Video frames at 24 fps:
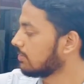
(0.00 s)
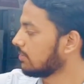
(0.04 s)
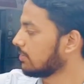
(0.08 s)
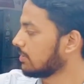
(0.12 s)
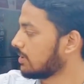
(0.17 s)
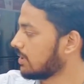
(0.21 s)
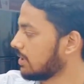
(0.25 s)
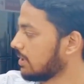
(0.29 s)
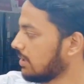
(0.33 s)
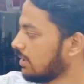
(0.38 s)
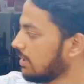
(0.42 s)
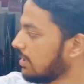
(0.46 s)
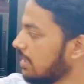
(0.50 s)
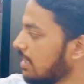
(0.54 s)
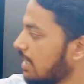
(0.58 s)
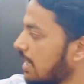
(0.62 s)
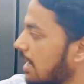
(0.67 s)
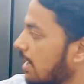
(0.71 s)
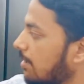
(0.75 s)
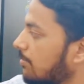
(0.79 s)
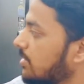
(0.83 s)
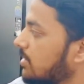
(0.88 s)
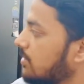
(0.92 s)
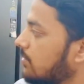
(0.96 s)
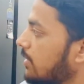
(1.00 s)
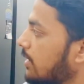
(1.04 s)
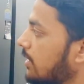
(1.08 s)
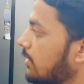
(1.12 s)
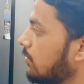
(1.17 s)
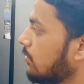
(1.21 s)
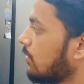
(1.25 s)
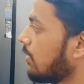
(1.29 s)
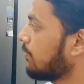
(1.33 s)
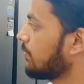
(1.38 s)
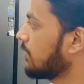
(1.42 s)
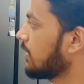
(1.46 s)
কাজ হচ্ছে আমি যদি
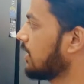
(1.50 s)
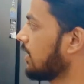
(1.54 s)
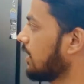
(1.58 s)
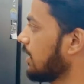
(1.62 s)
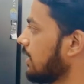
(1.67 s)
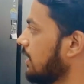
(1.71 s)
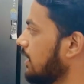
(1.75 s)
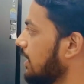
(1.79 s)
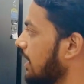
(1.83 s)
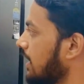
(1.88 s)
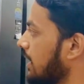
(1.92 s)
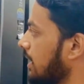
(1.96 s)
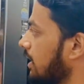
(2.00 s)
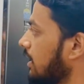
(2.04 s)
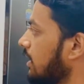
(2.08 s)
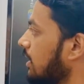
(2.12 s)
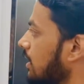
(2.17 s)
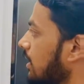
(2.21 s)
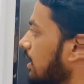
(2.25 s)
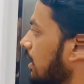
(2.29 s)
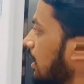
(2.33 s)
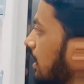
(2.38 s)
একটু আপনাদেরকে দেখাই